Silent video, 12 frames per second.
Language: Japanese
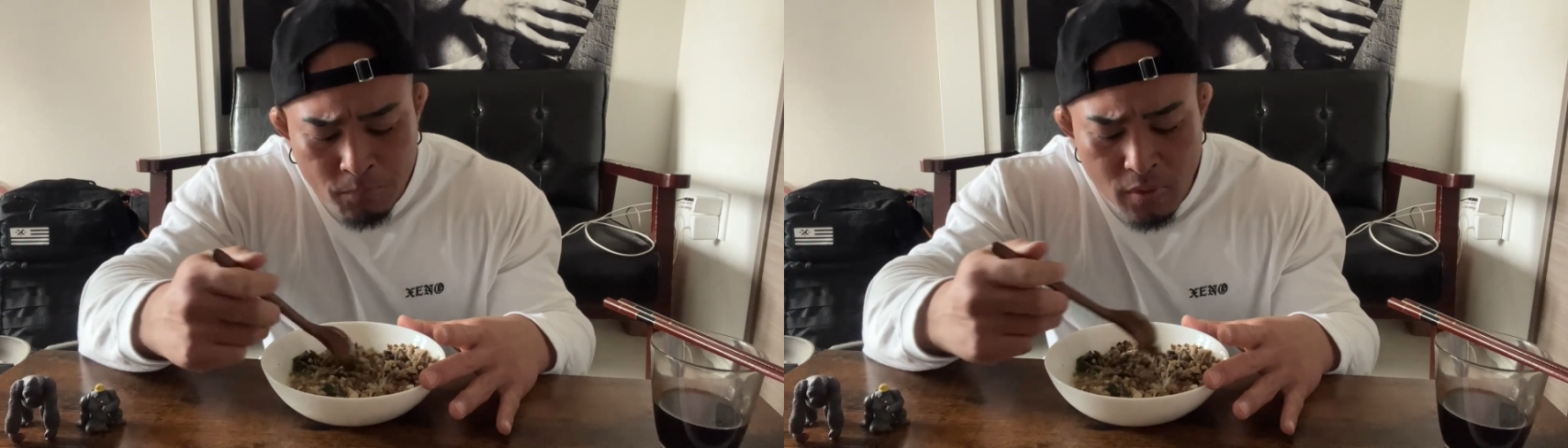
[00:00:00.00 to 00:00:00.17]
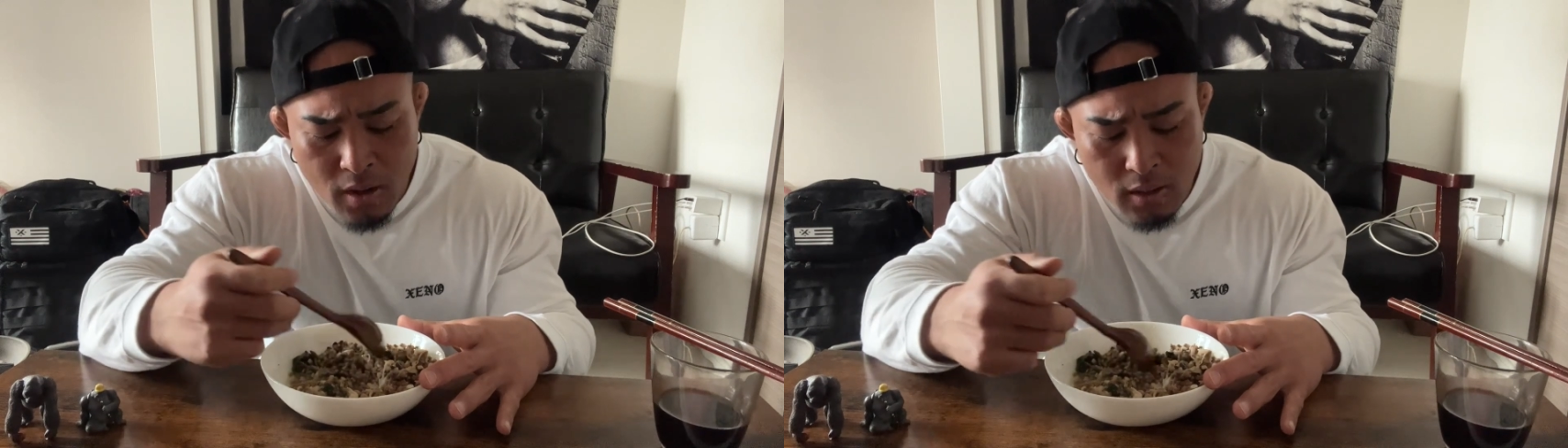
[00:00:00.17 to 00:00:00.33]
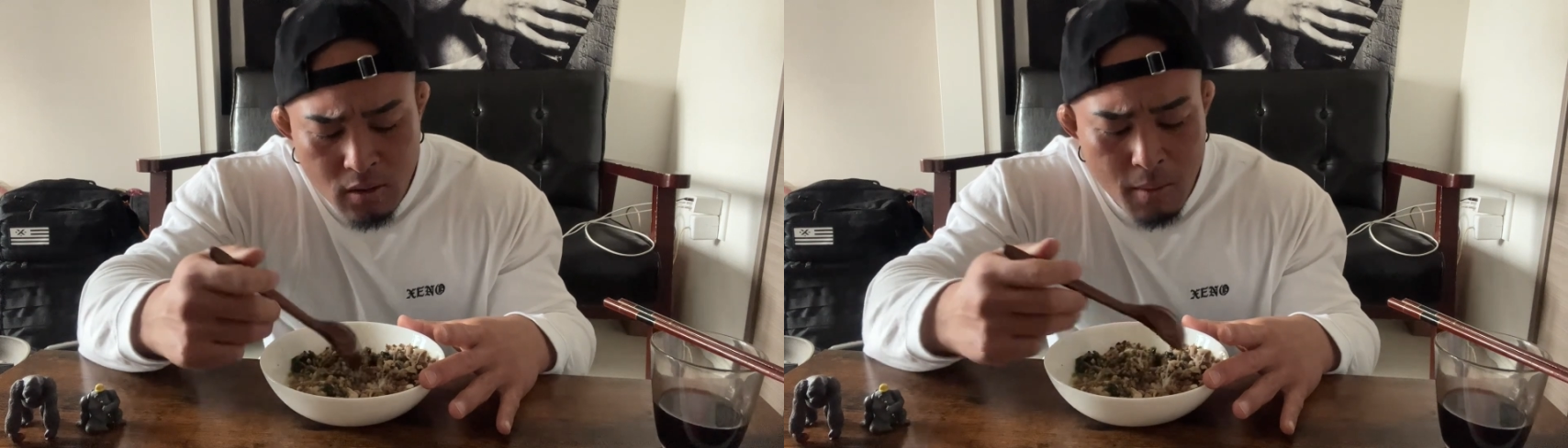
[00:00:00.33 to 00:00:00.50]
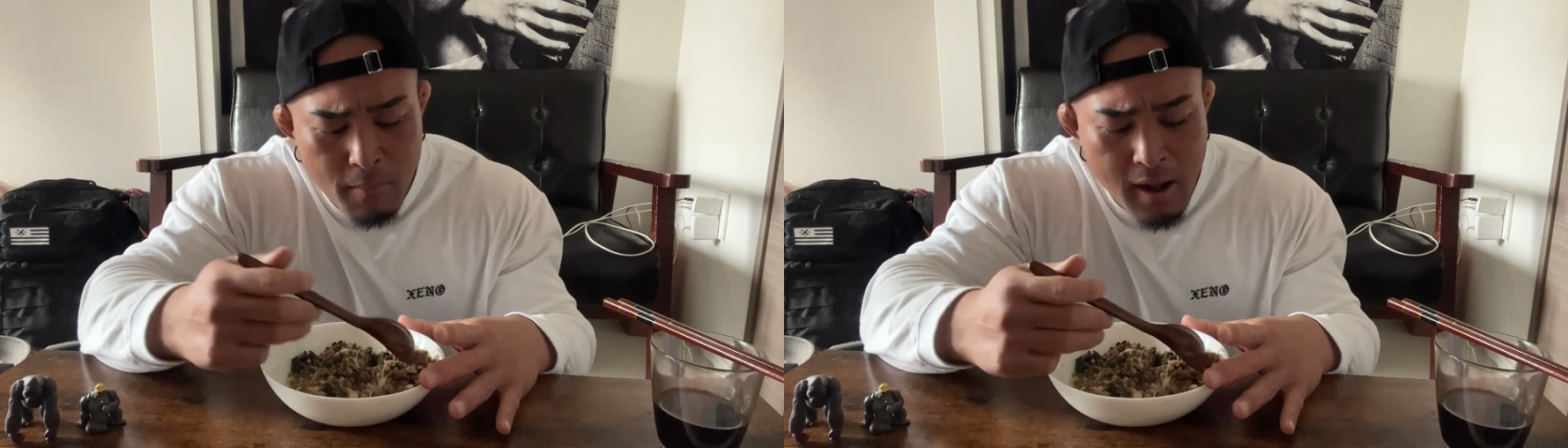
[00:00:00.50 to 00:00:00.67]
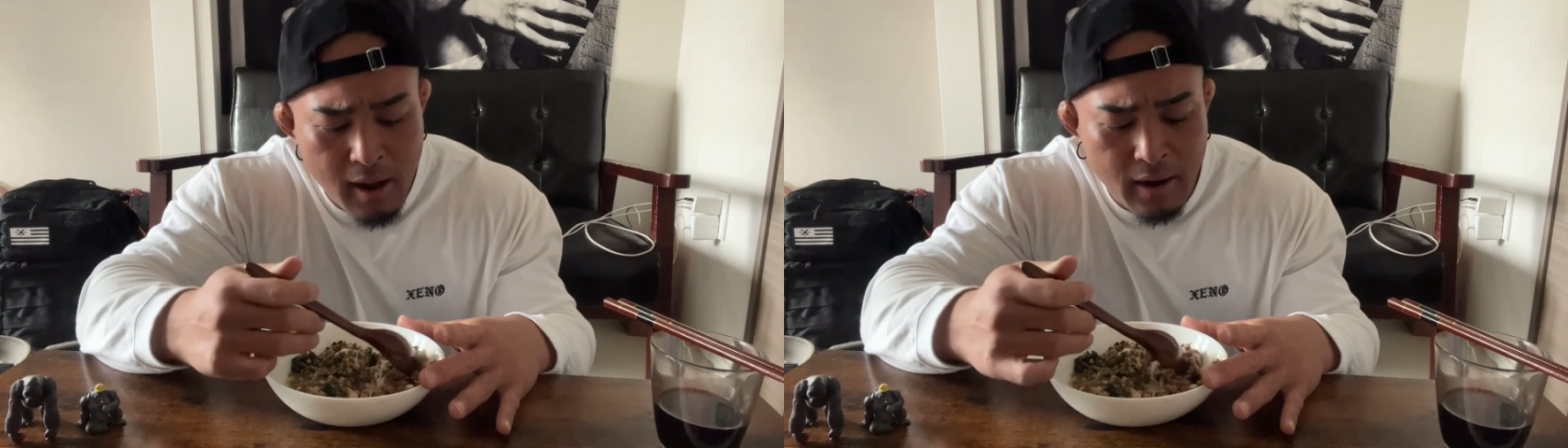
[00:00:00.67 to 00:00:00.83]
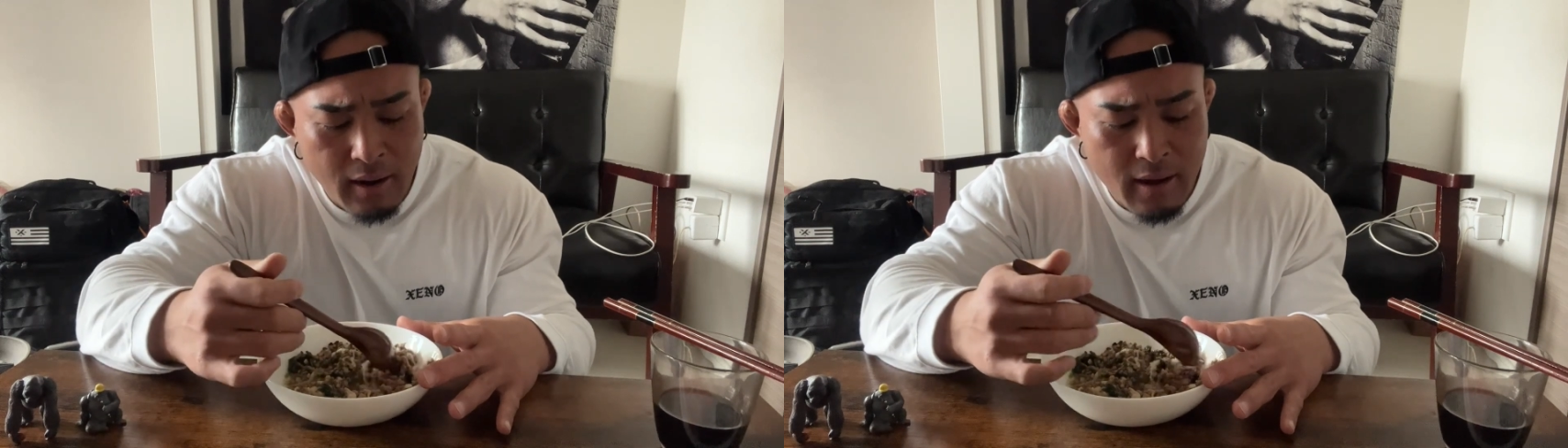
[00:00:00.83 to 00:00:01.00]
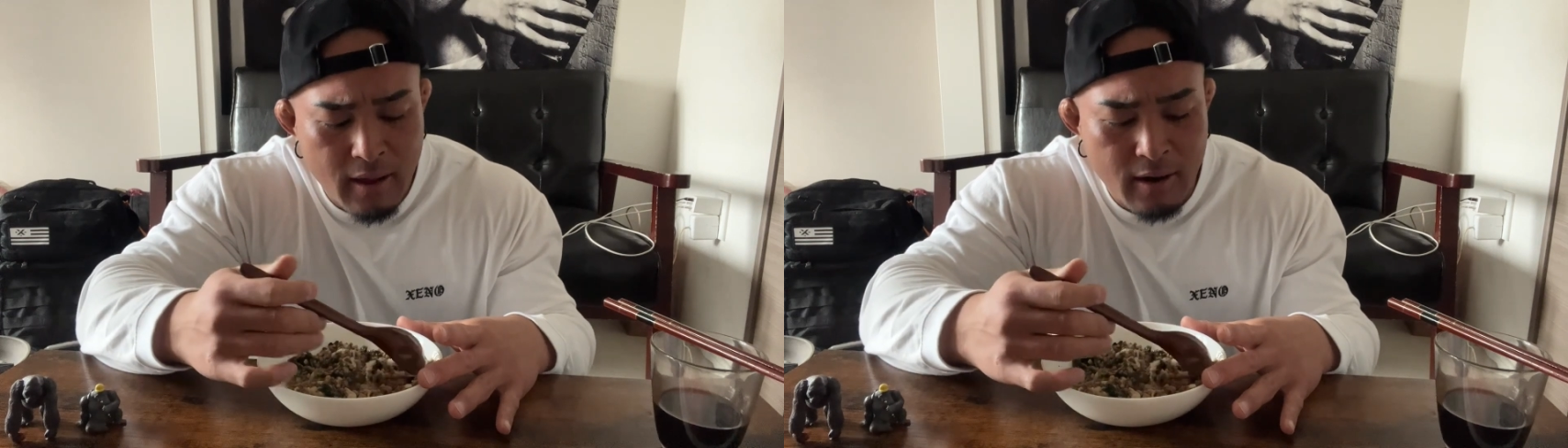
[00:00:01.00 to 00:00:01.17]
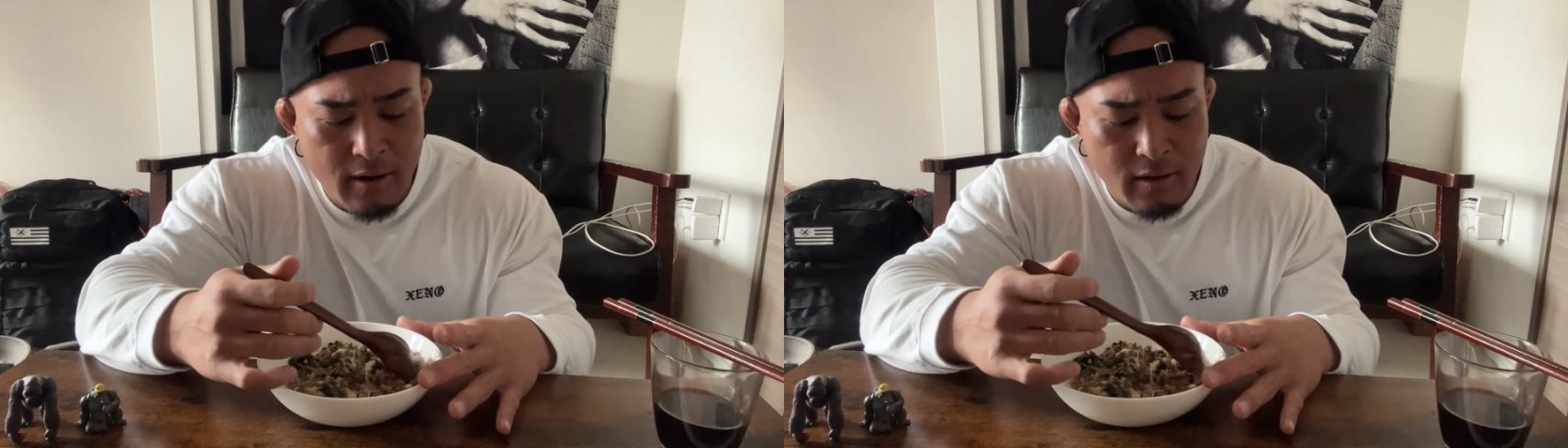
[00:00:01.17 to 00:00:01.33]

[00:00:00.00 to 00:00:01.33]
ん。あとはまあ腹が減ら